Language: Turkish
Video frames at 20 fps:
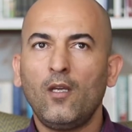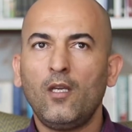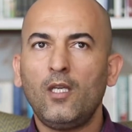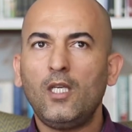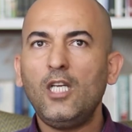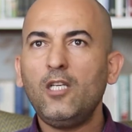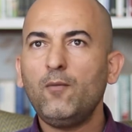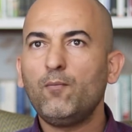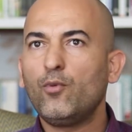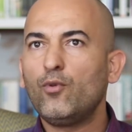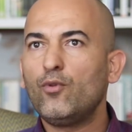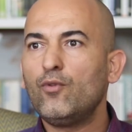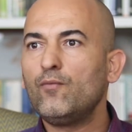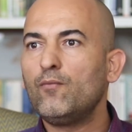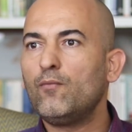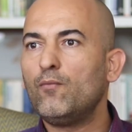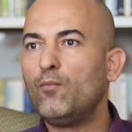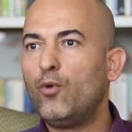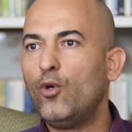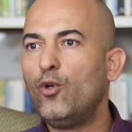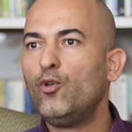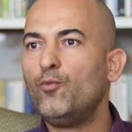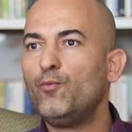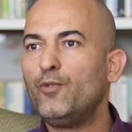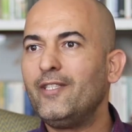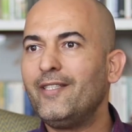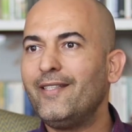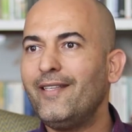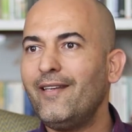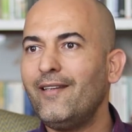İlk bölüm,
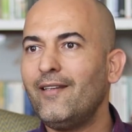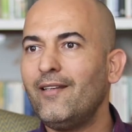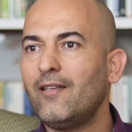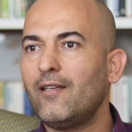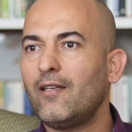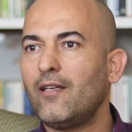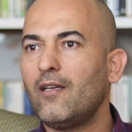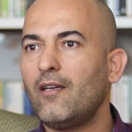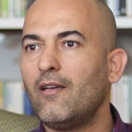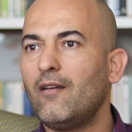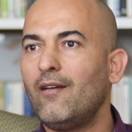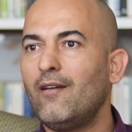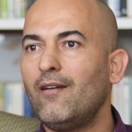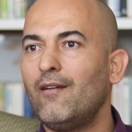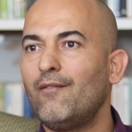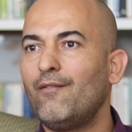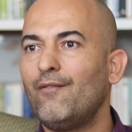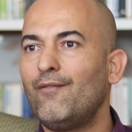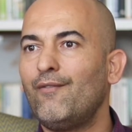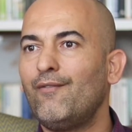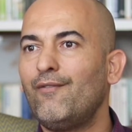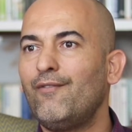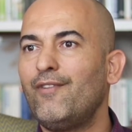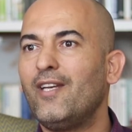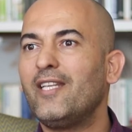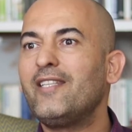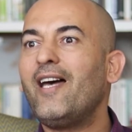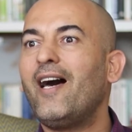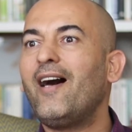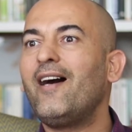bölümünde e,
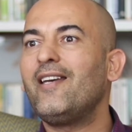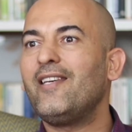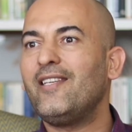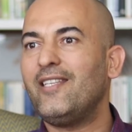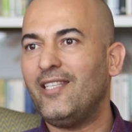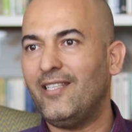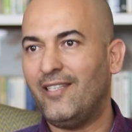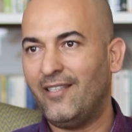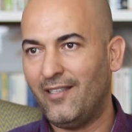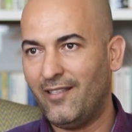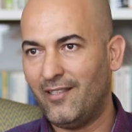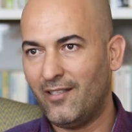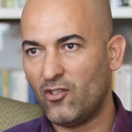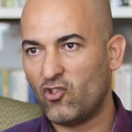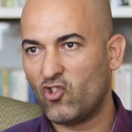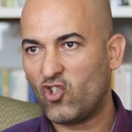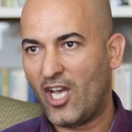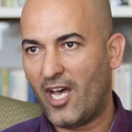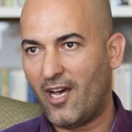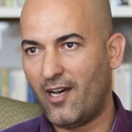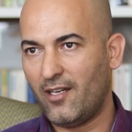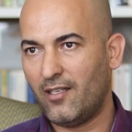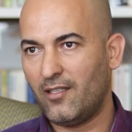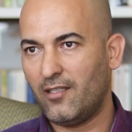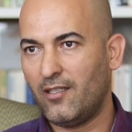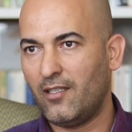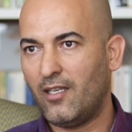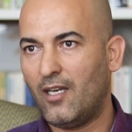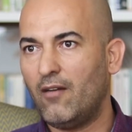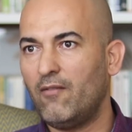Vedai çağı
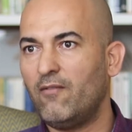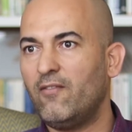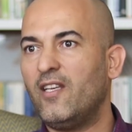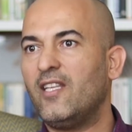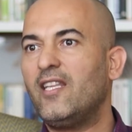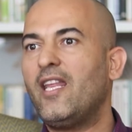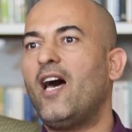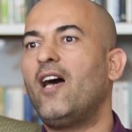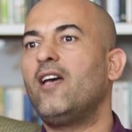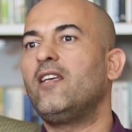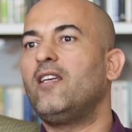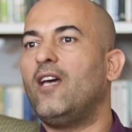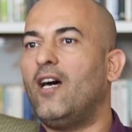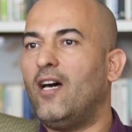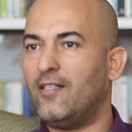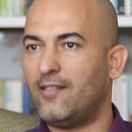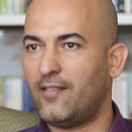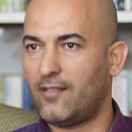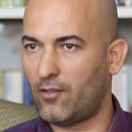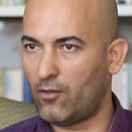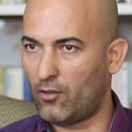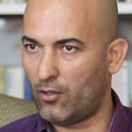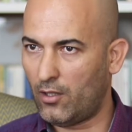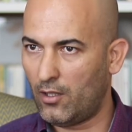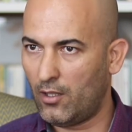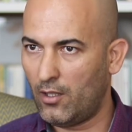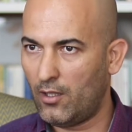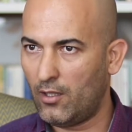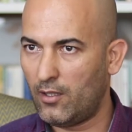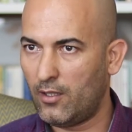ya Vedai asrı
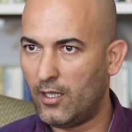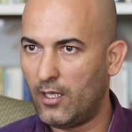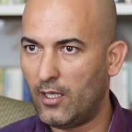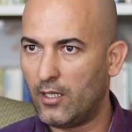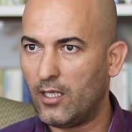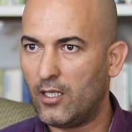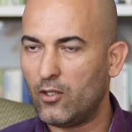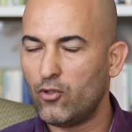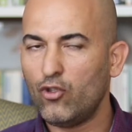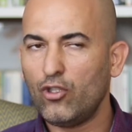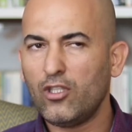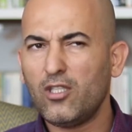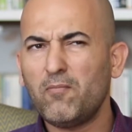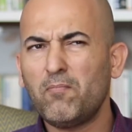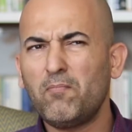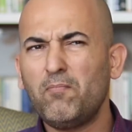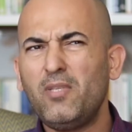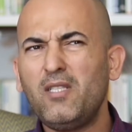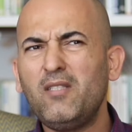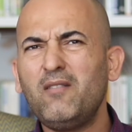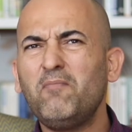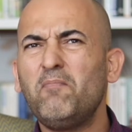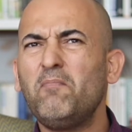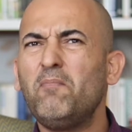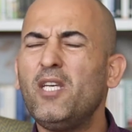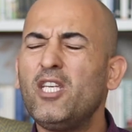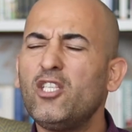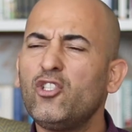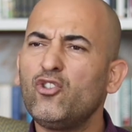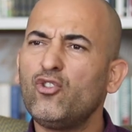diye geçiyor ki
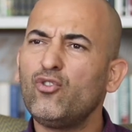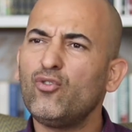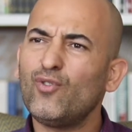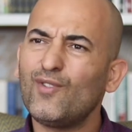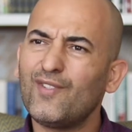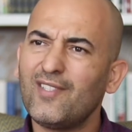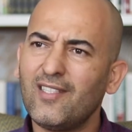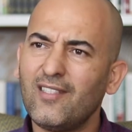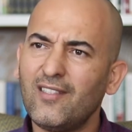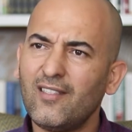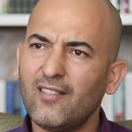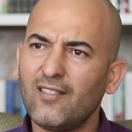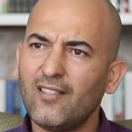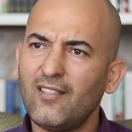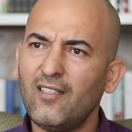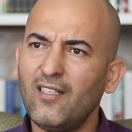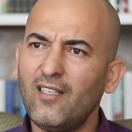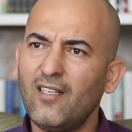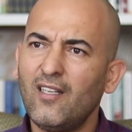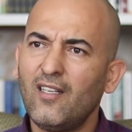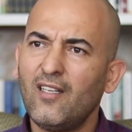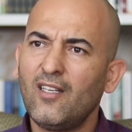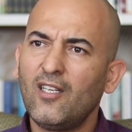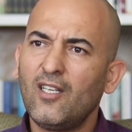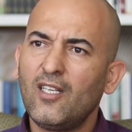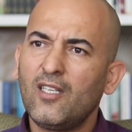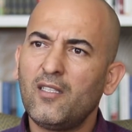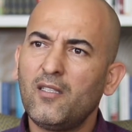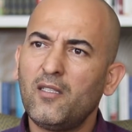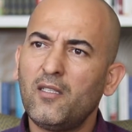1500 yıl
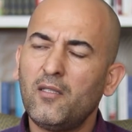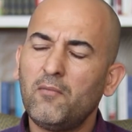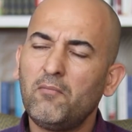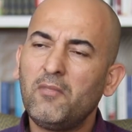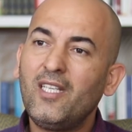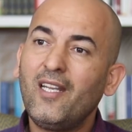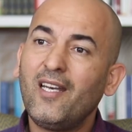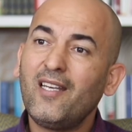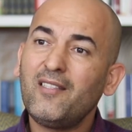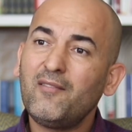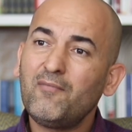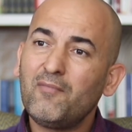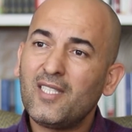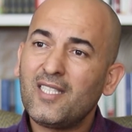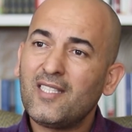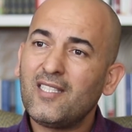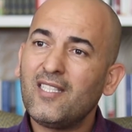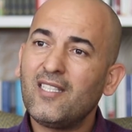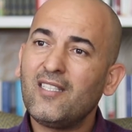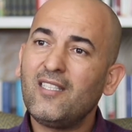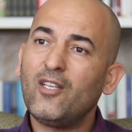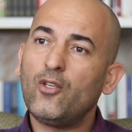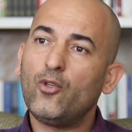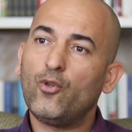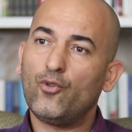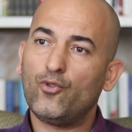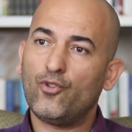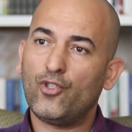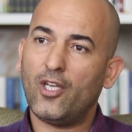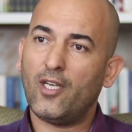e, Milad Mesih'ten
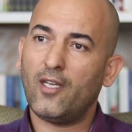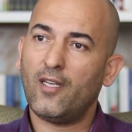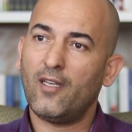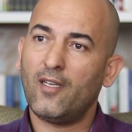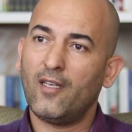önce